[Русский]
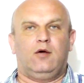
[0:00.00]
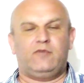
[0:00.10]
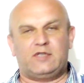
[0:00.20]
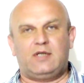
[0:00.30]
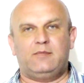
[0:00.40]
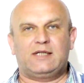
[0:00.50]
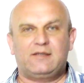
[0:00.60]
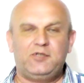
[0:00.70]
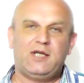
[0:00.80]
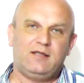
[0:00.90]
Уважаемые
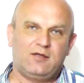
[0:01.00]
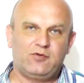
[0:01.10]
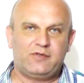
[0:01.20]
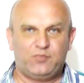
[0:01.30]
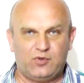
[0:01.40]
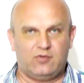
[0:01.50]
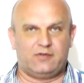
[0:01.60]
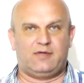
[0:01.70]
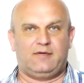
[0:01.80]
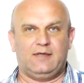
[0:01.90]
крымчане и гости
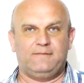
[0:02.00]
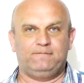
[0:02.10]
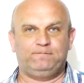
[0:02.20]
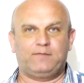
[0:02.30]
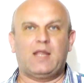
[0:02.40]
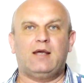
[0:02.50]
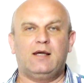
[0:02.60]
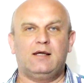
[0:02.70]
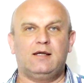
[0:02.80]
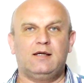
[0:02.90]
полуострова.
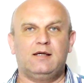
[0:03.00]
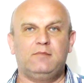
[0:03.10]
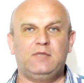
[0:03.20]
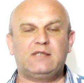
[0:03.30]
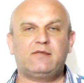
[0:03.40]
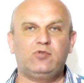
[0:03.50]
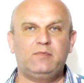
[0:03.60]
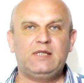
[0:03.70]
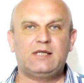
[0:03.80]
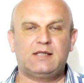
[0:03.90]
Меня зовут
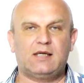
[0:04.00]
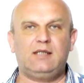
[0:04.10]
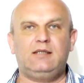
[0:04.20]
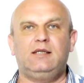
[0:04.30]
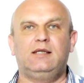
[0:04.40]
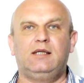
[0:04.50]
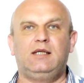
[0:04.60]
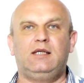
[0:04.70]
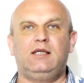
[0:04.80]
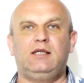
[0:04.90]
Дмитрий Таран,
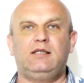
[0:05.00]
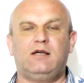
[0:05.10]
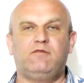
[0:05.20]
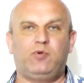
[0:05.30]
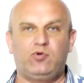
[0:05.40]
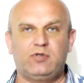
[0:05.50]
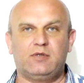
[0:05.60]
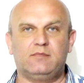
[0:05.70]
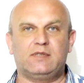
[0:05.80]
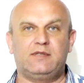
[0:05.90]
и я в
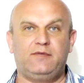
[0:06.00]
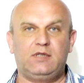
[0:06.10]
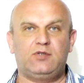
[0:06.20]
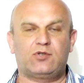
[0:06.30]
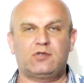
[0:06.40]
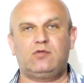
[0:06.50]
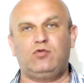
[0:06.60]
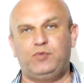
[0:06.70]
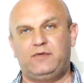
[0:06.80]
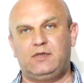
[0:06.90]
прошлом с 2006
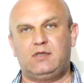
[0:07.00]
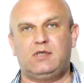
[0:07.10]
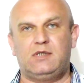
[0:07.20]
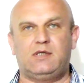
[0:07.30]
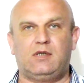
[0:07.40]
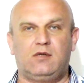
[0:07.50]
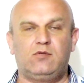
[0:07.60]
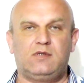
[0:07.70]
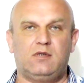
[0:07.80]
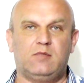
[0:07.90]
по 2010
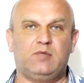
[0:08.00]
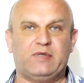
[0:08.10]
год занимал